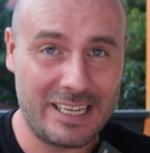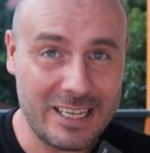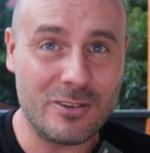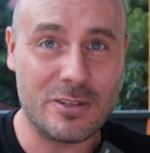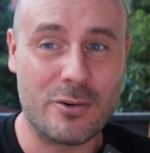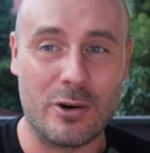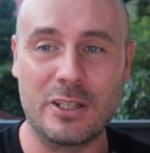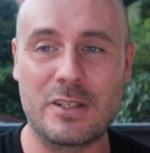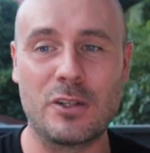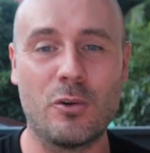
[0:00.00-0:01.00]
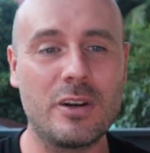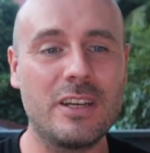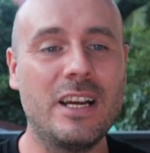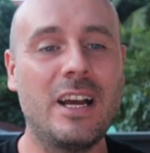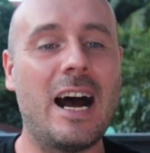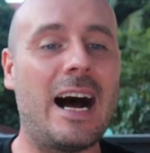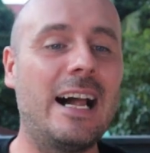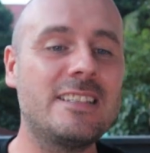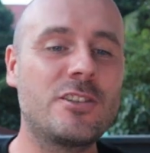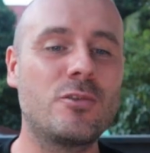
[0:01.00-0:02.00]
Regierungskoalition
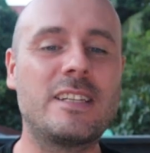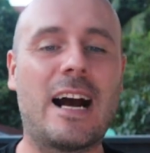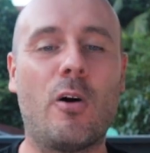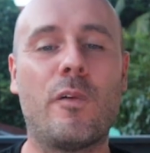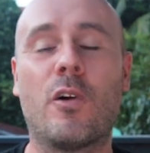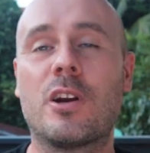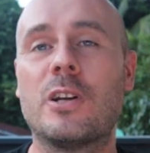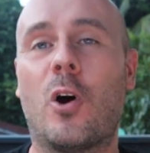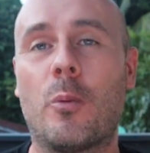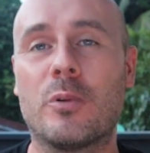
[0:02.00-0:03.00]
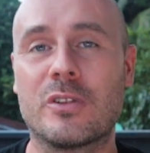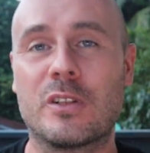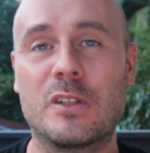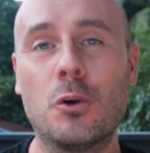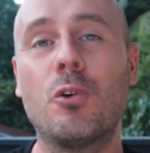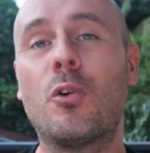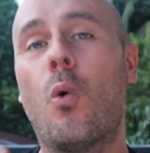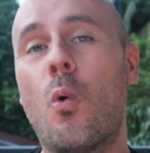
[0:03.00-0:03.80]
als natürlich auch von der Opposition